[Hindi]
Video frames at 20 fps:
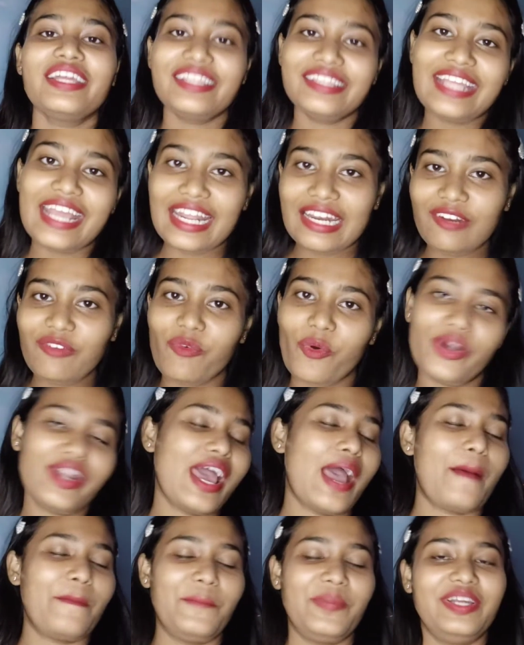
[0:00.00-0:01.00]
देन वॉट
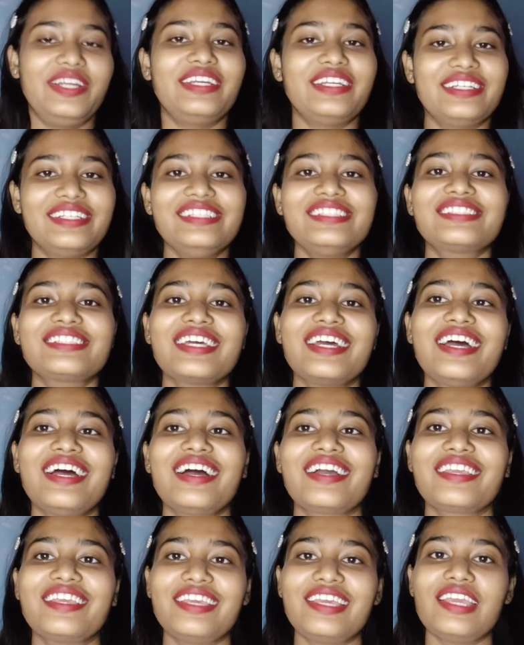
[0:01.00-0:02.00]
हैपेंड इज़
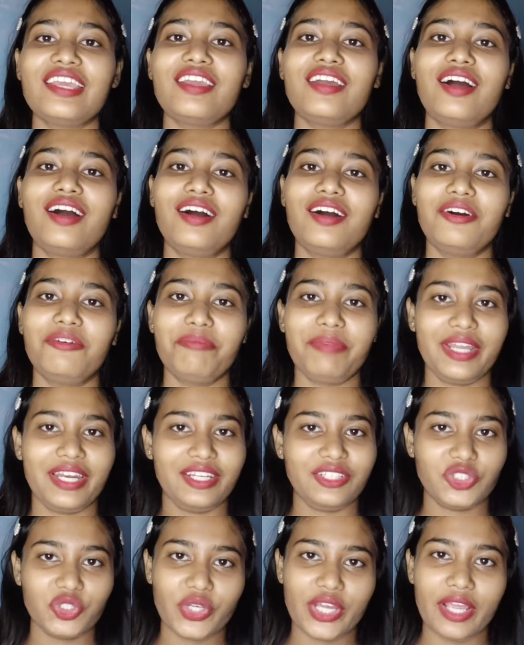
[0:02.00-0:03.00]
कि आ,
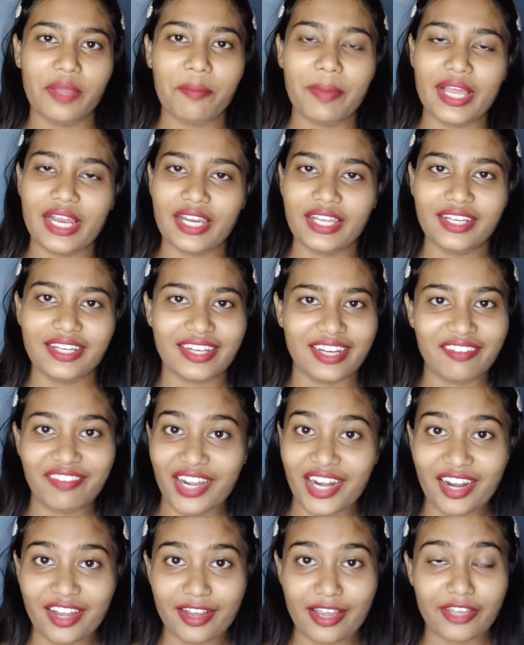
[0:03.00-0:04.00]
मैंने जो है पहले ग्रे
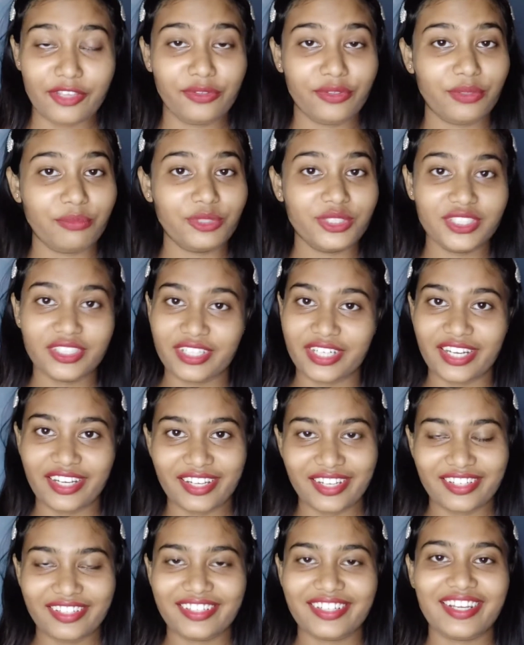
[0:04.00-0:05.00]
वाला लगाया क्योंकि मुझे ग्रे
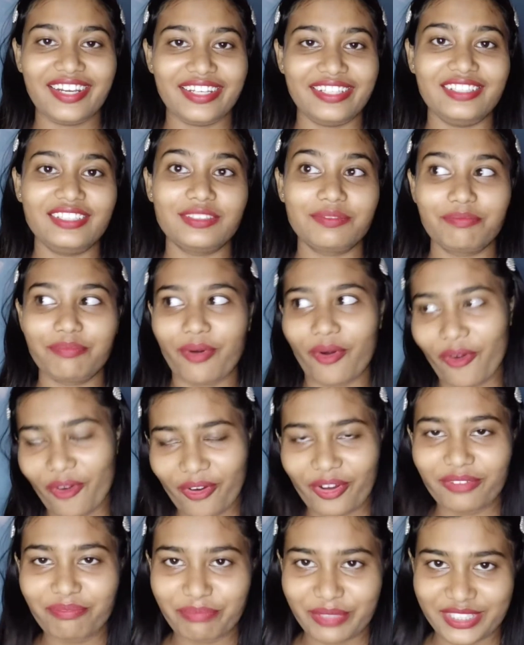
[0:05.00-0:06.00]
कलर का लेंस
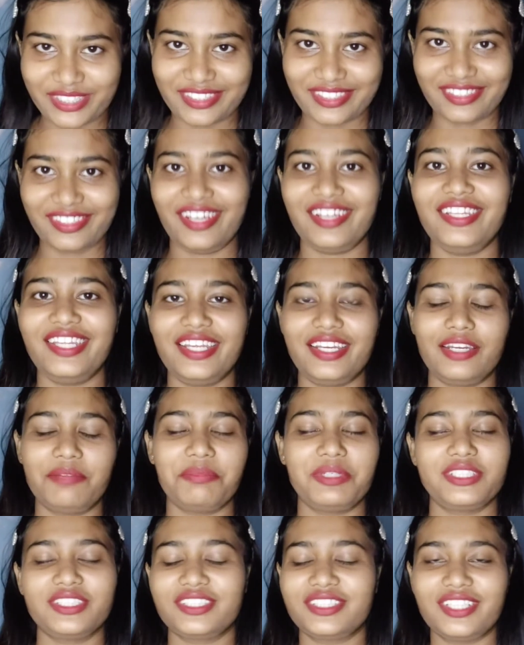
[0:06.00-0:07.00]
बहुत पसंद था देखने
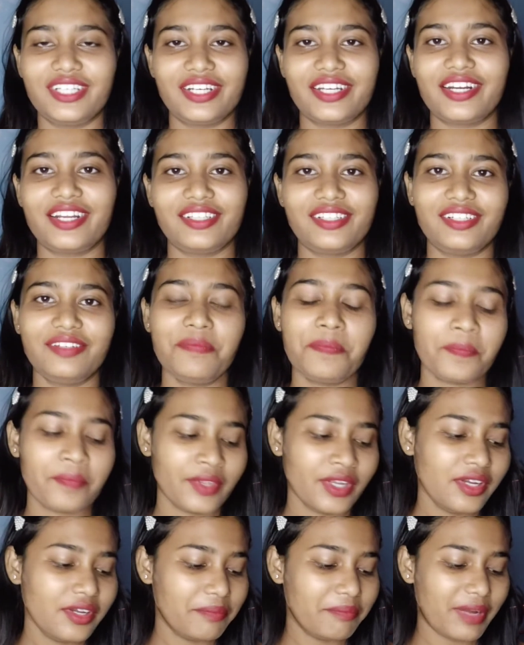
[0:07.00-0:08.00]
में सच लग रहा था
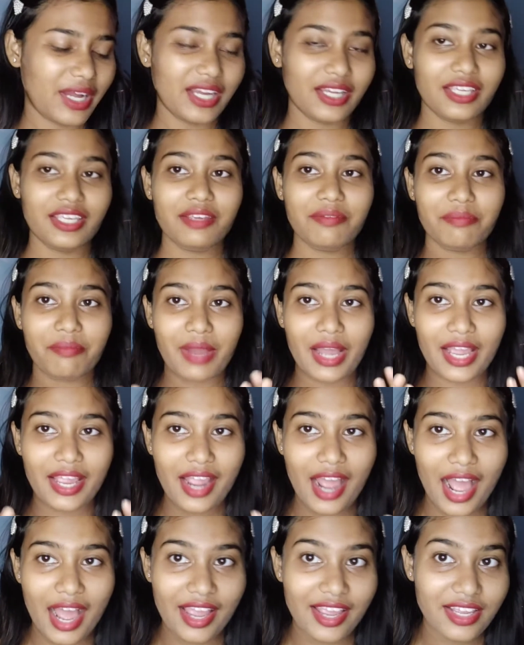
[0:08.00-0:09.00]
बाकी माय
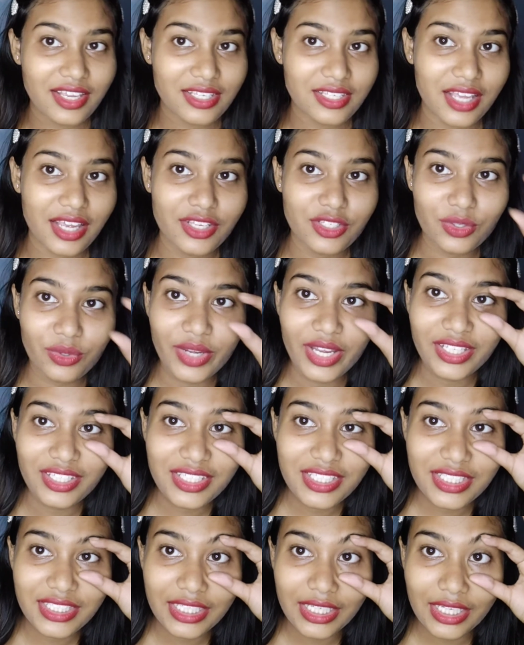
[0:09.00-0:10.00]
आईज एज यू कैन
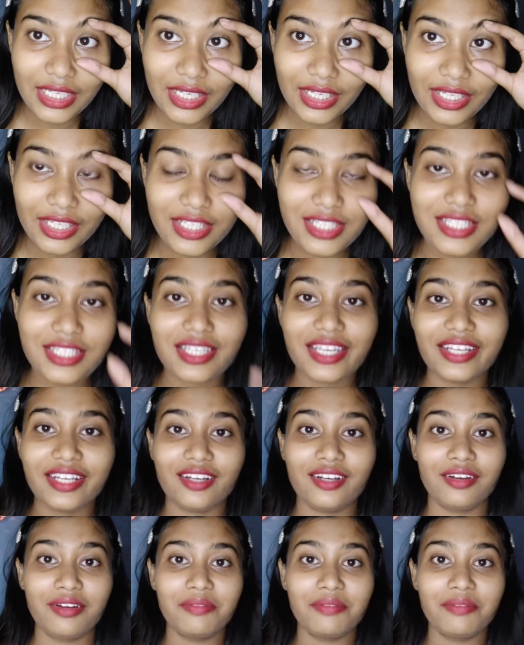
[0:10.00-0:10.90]
सी इट्स लाइक